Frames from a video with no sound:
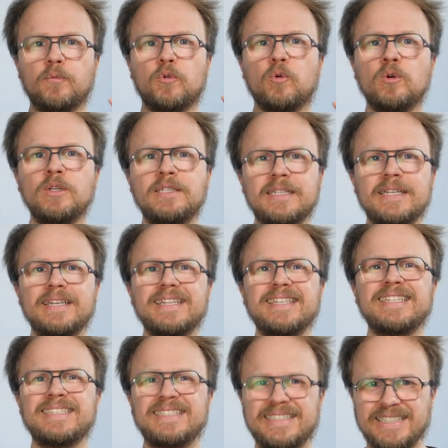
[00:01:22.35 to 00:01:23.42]
und
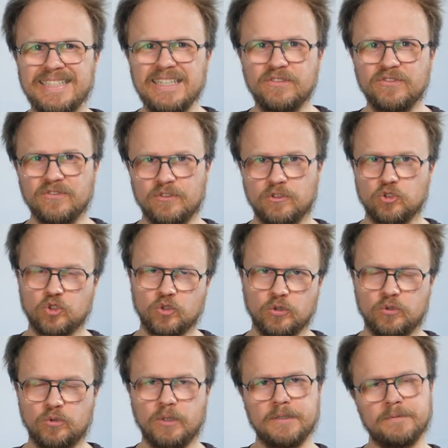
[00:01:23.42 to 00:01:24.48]

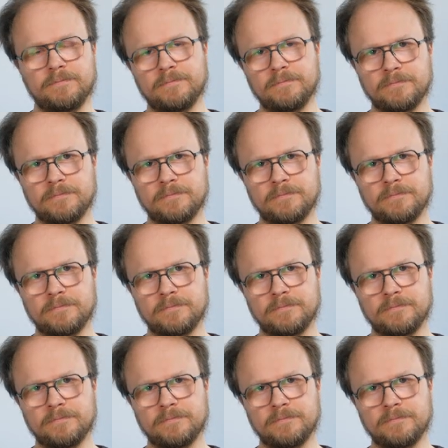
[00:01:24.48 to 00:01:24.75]
Tiefenstrukturen.